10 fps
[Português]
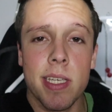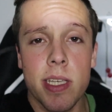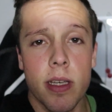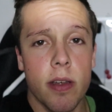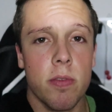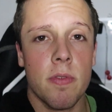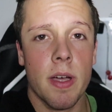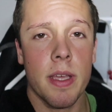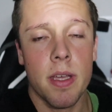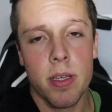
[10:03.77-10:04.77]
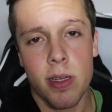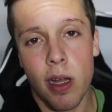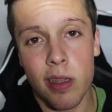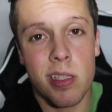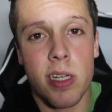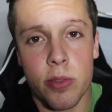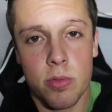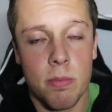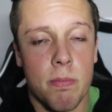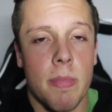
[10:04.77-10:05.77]
e vai alterando,
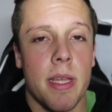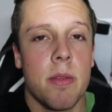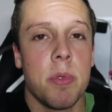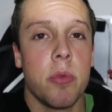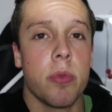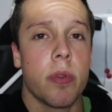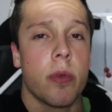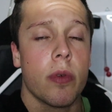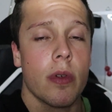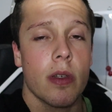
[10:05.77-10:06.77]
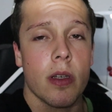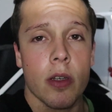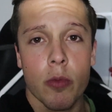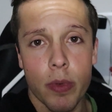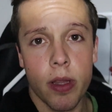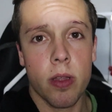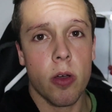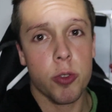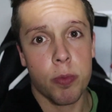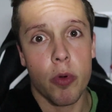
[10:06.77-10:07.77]
vai diminuindo a comida
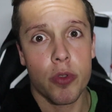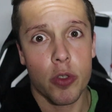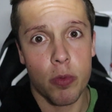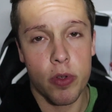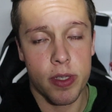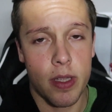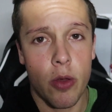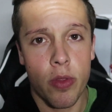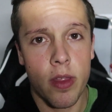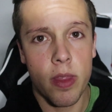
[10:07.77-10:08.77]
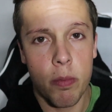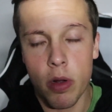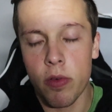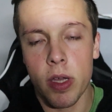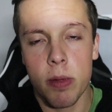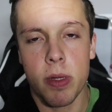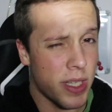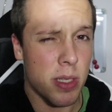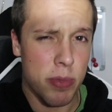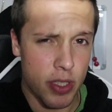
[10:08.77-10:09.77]
aos poucos, aos poucos, até o dia da prova, ok, mano?
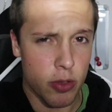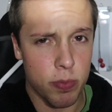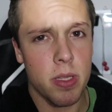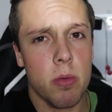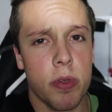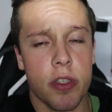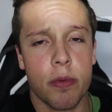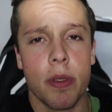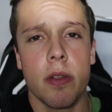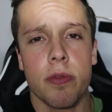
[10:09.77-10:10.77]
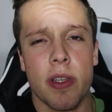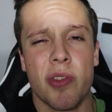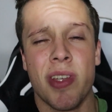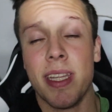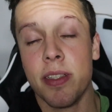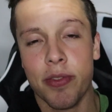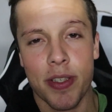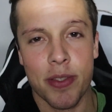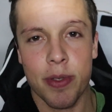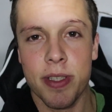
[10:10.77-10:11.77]
Ainda tenho bastante comida, como vocês viram, faço 7
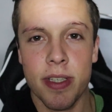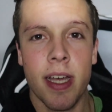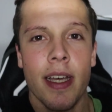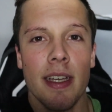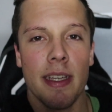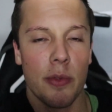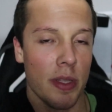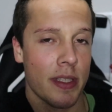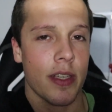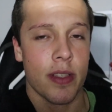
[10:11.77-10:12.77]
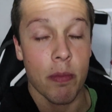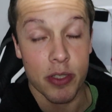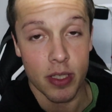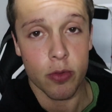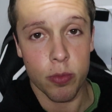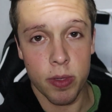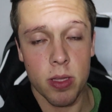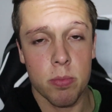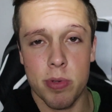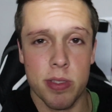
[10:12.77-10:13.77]
refeições e todas elas têm bastante
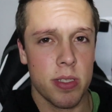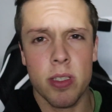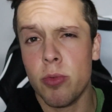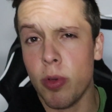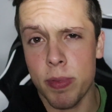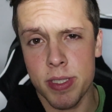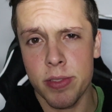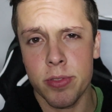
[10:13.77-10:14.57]
comida, por isso ainda não estou a passar